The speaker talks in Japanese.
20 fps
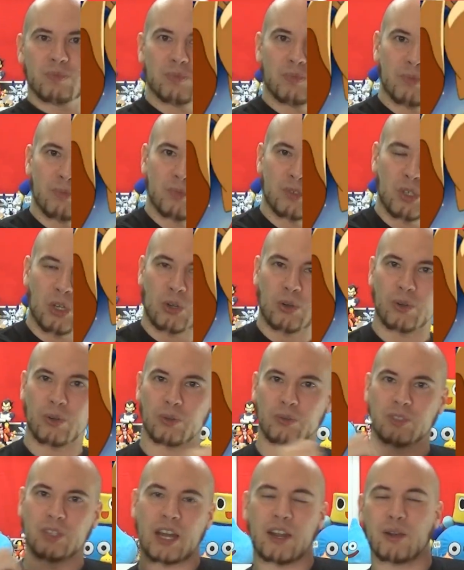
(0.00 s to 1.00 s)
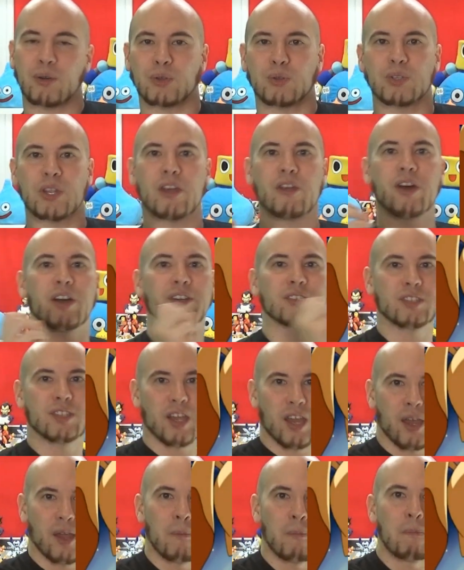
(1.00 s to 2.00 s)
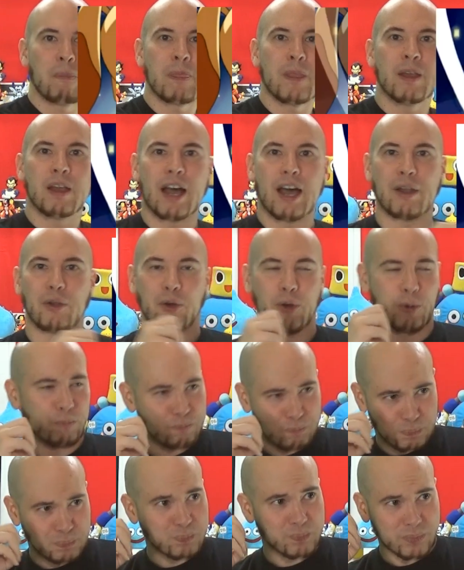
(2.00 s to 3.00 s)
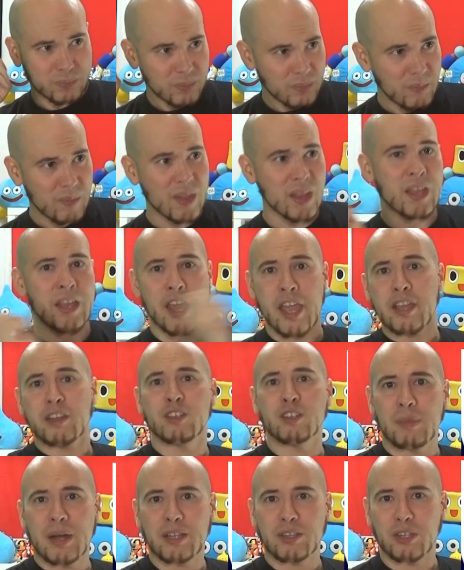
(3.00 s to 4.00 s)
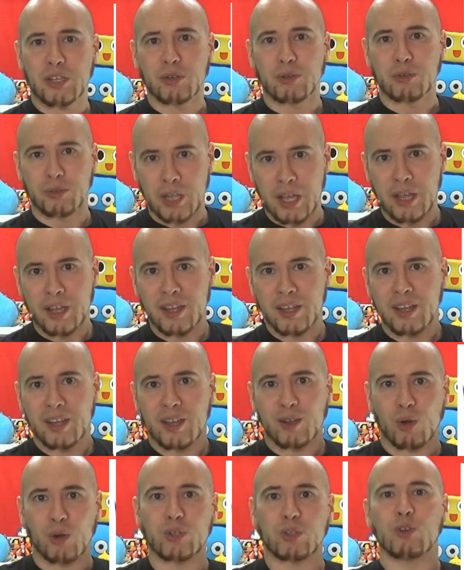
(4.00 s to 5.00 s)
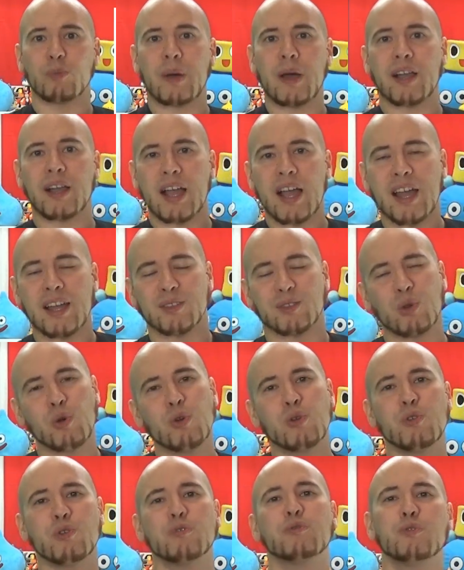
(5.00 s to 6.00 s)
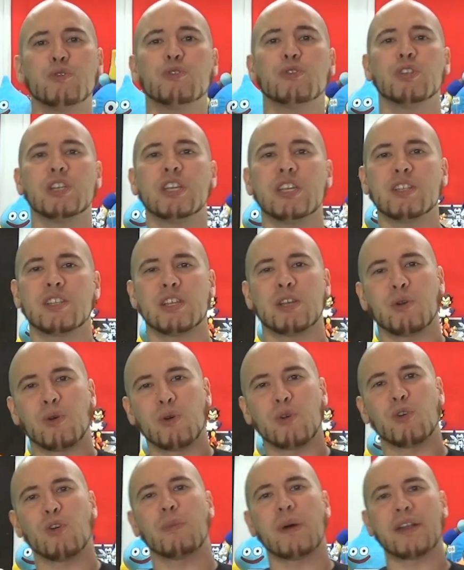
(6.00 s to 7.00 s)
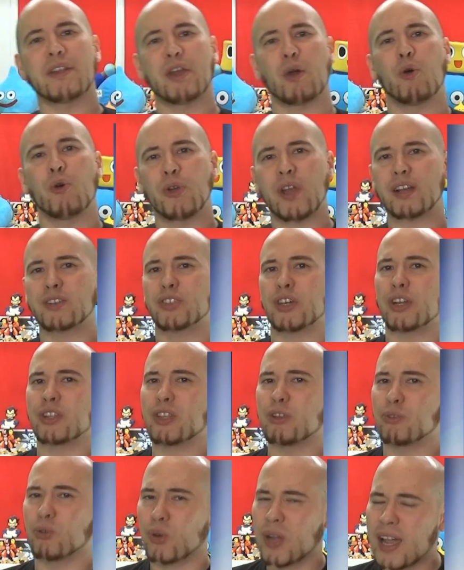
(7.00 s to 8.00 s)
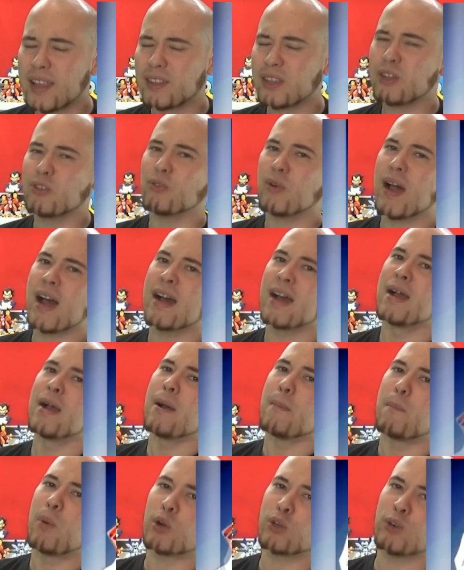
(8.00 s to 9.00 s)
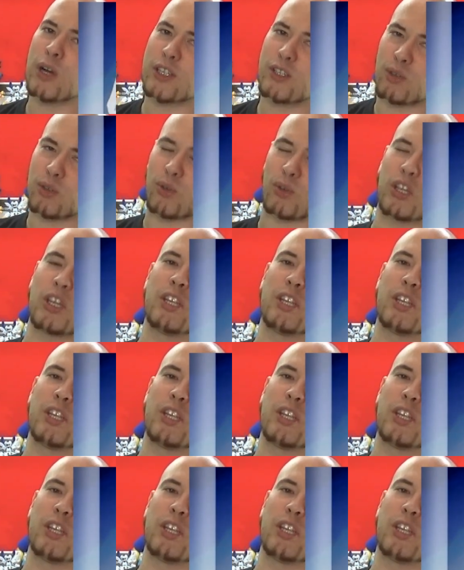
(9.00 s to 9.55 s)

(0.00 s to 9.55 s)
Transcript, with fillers: そのざれ言ではなくてあのエッグマンっていうね言葉がどういう風に日本語版で翻訳されてるのかっていうのは僕はちょっと気に